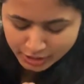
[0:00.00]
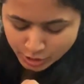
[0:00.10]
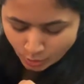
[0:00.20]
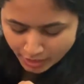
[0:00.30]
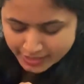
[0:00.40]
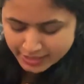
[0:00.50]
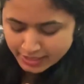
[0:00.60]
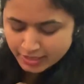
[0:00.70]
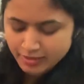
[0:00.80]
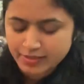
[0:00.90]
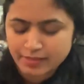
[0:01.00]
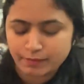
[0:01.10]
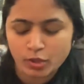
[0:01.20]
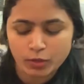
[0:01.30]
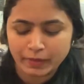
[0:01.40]
ఈ టాయ్స్ది
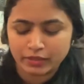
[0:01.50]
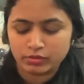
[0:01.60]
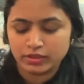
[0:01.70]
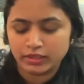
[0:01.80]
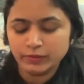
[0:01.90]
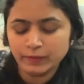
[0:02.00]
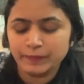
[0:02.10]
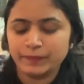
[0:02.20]
జిప్ లాక్ పెట్టుకున్నాను